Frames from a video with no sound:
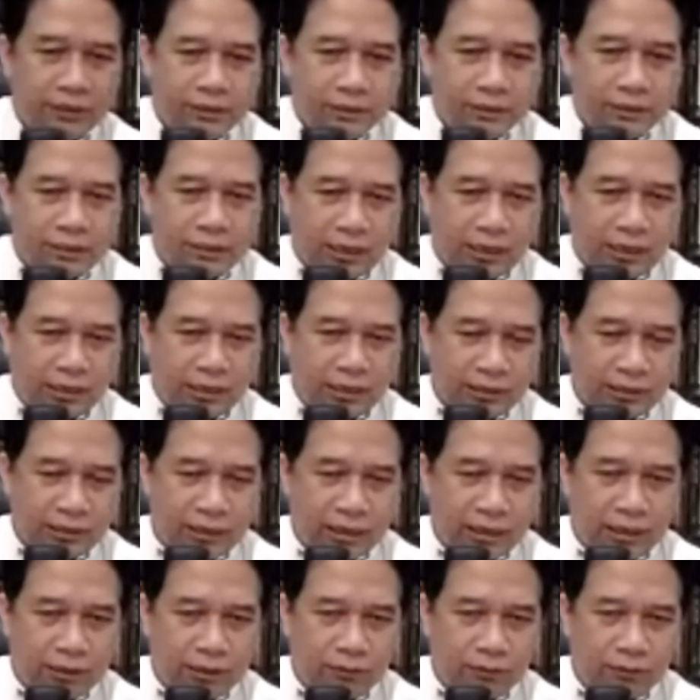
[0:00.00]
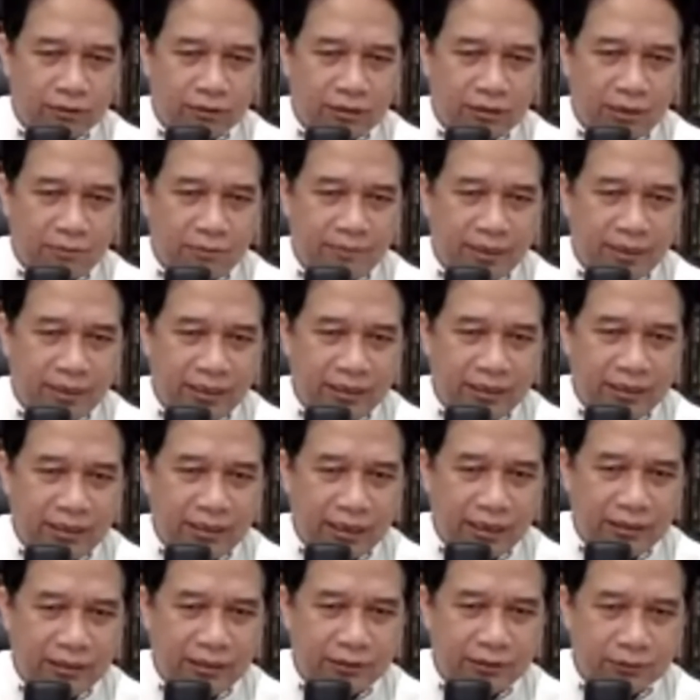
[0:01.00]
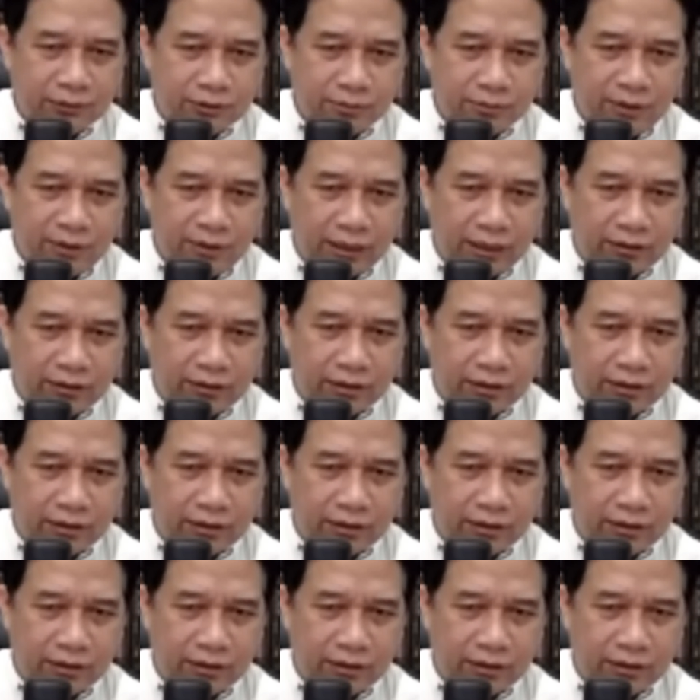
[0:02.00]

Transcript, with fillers: negara-negara yang notabene-nya itu sebenarnya